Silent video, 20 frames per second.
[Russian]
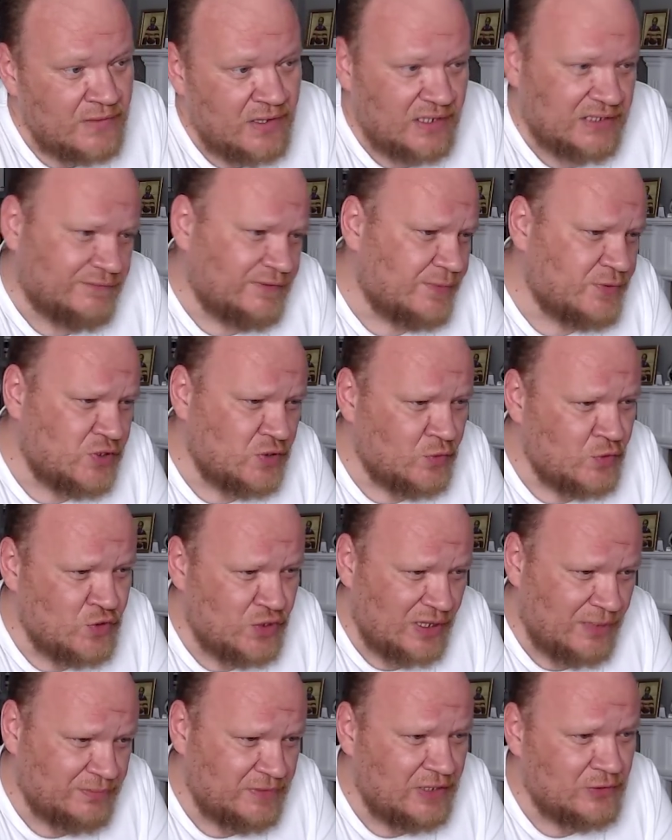Это вообще
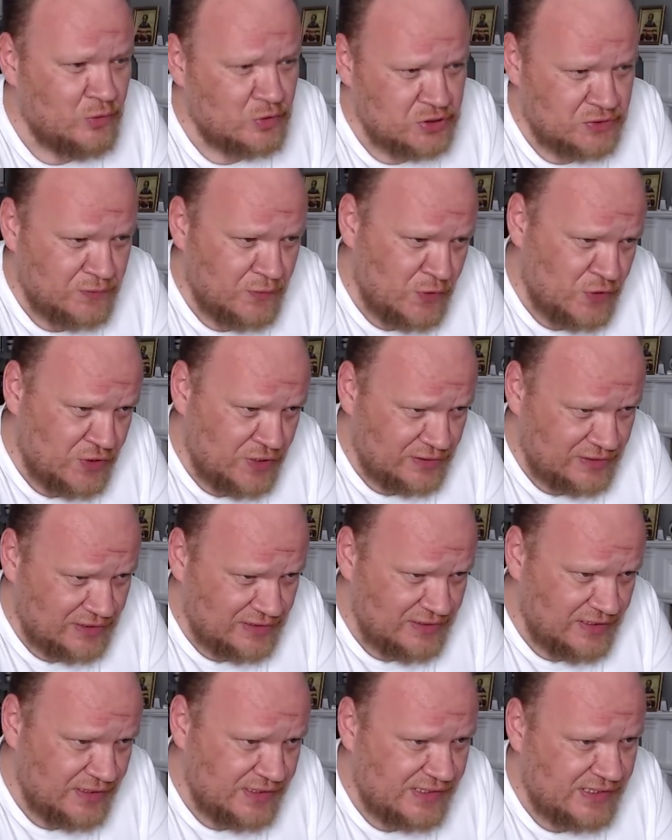очень обнадеживающая
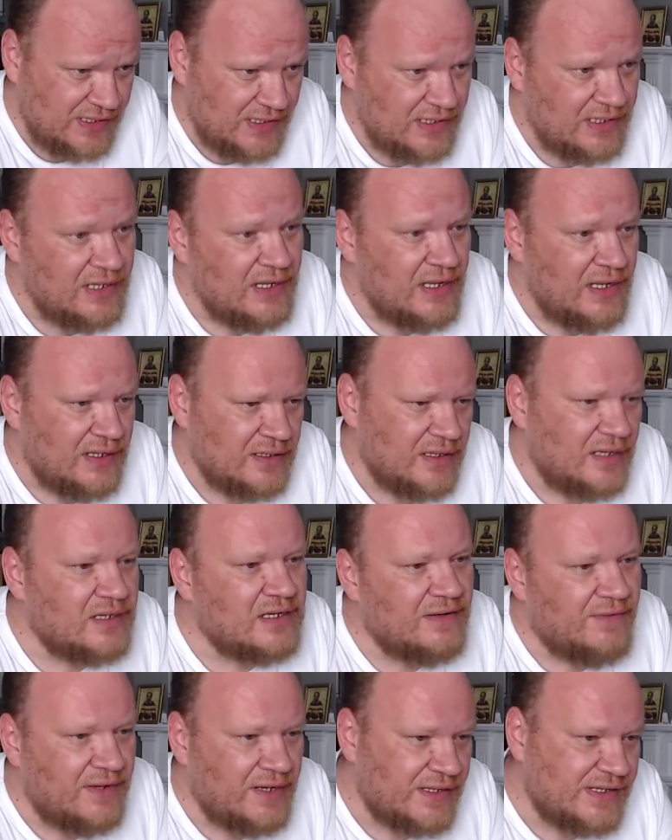тенденция. Как
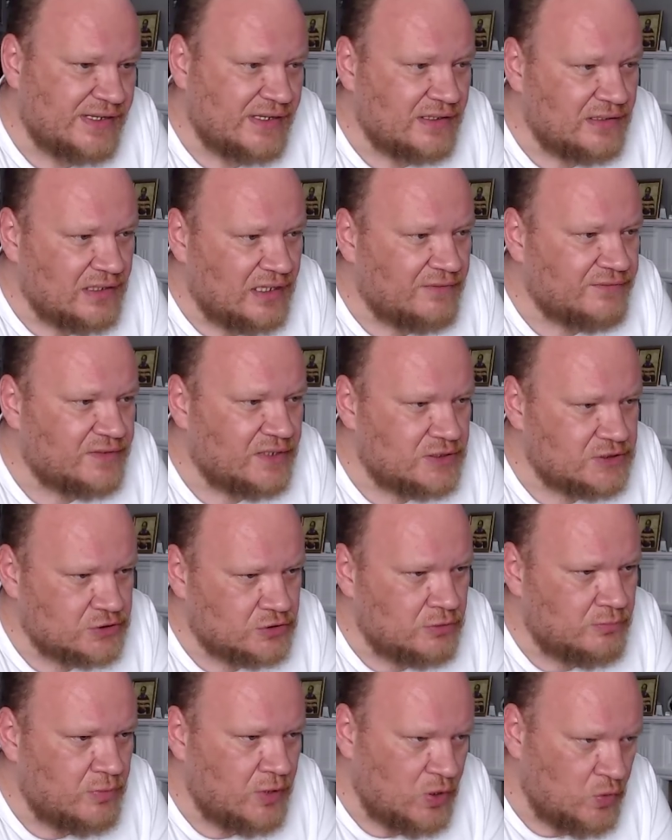говорится, главное,
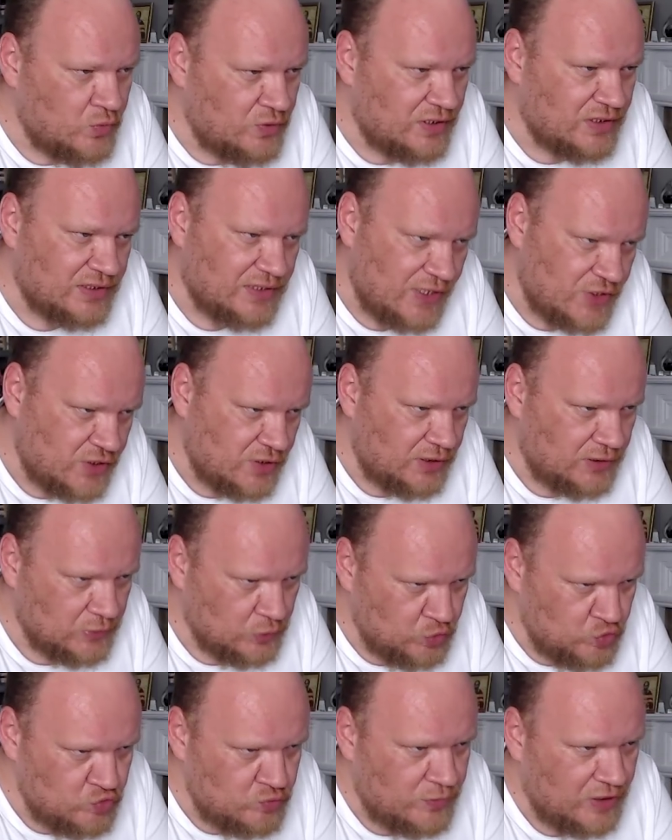чтобы люди начали
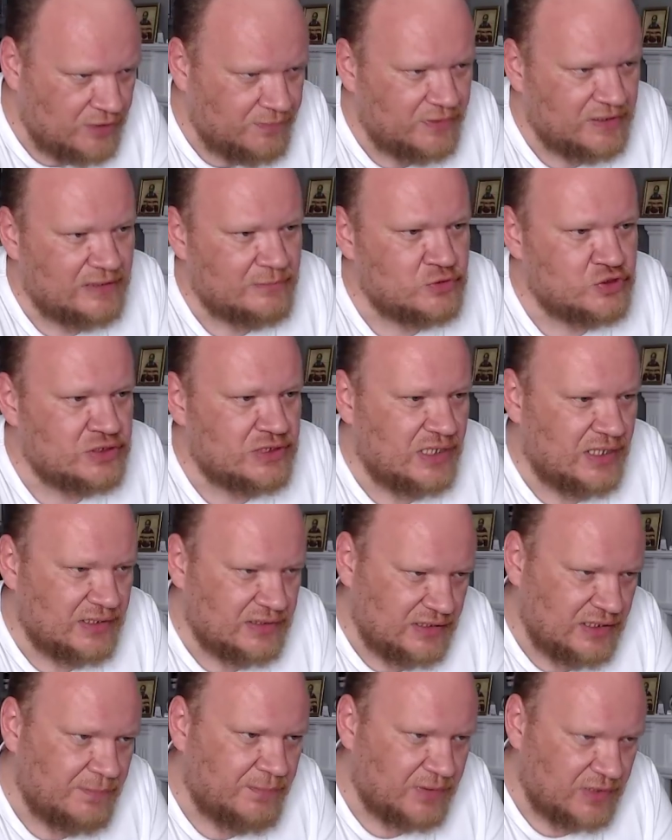думать, потому что
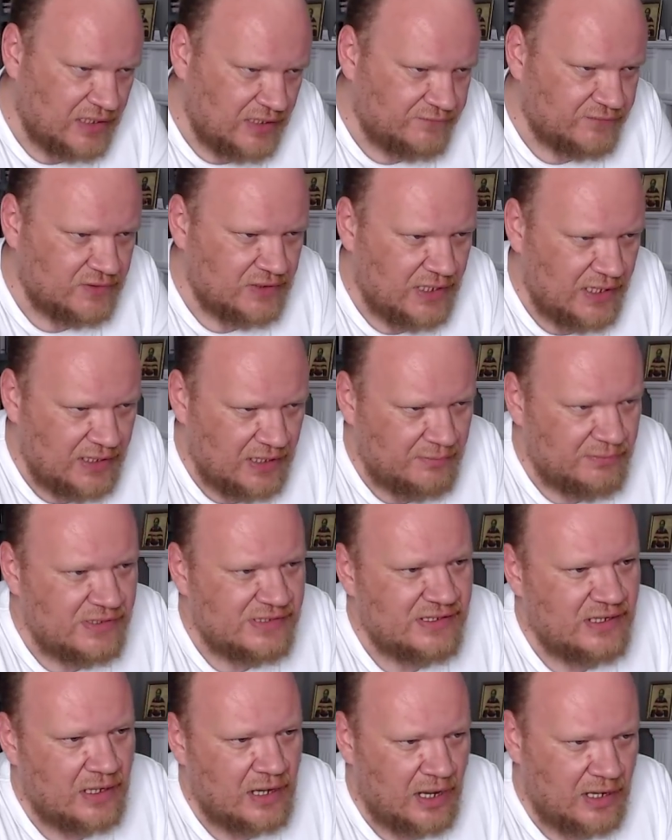до правды они
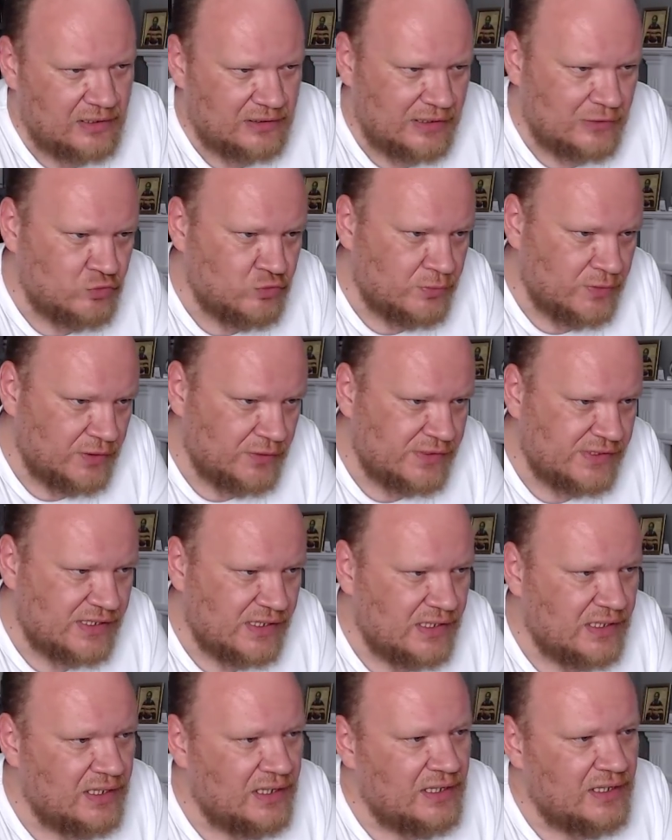обязательно
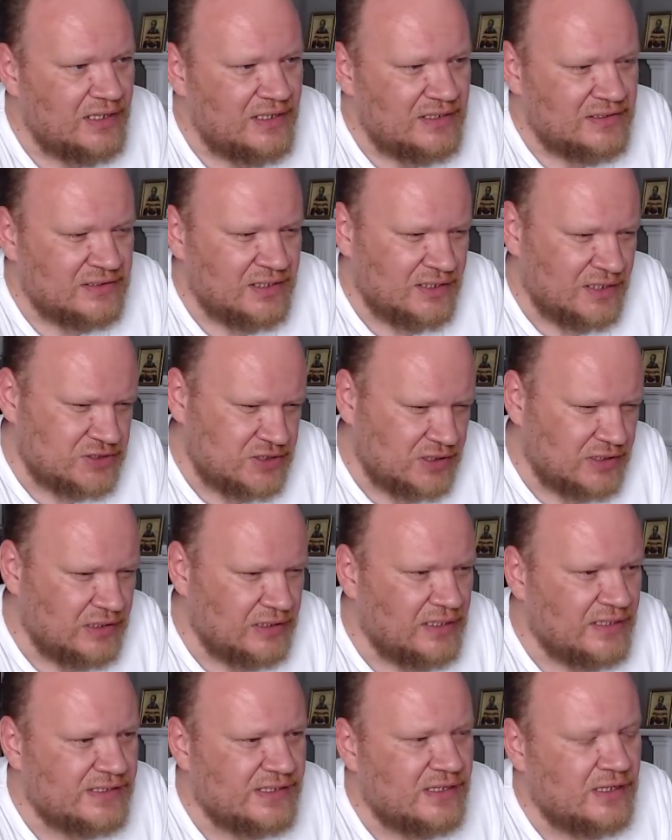додумаются. На наших
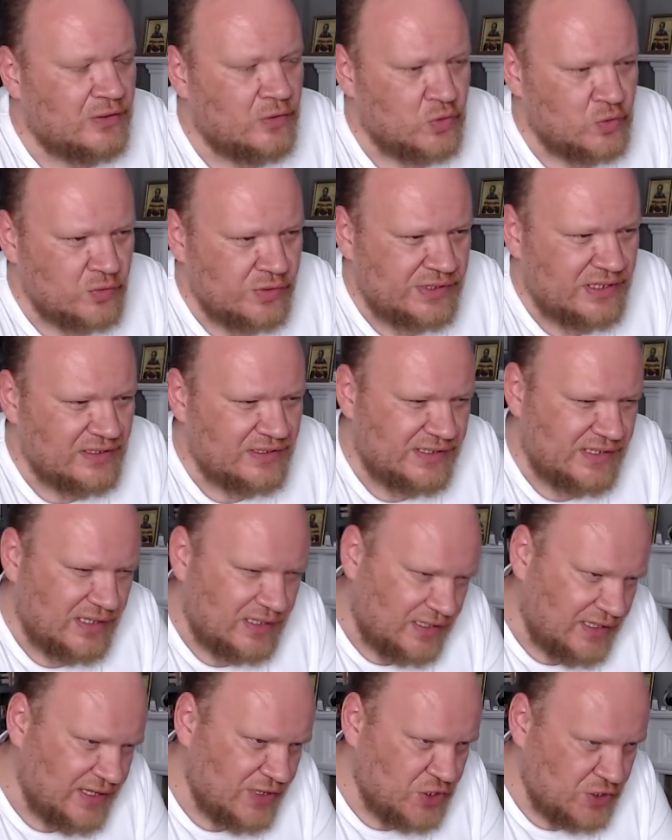глазах у русских
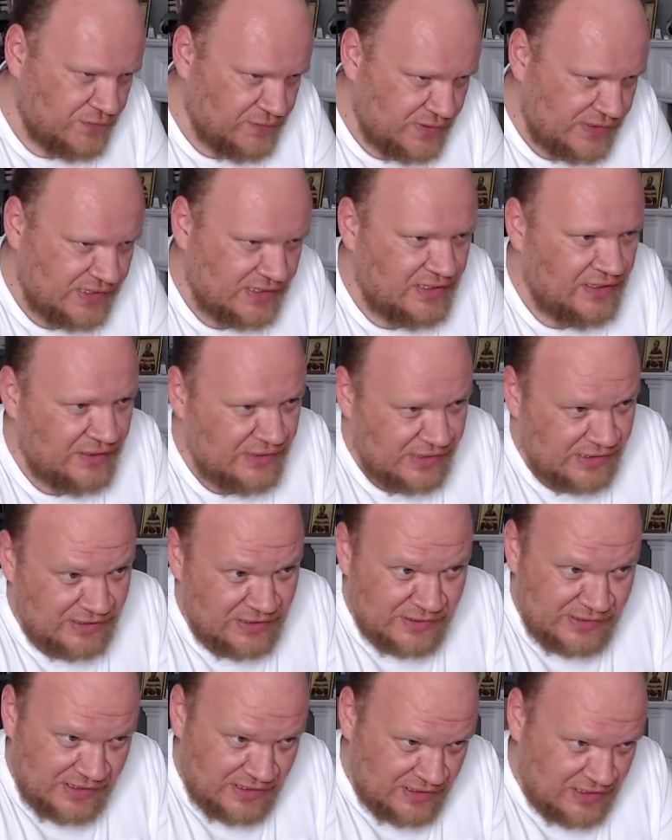заканчивается кризис
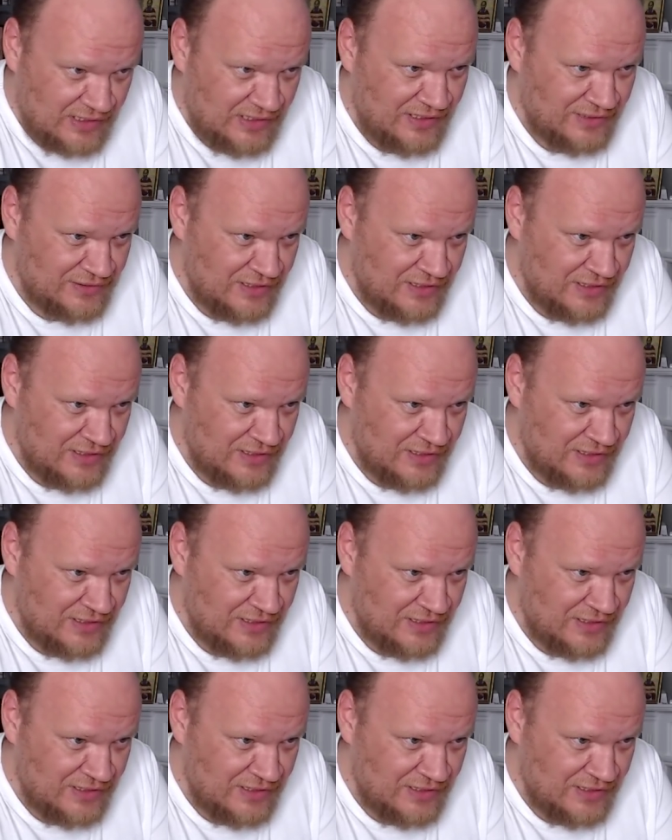национальной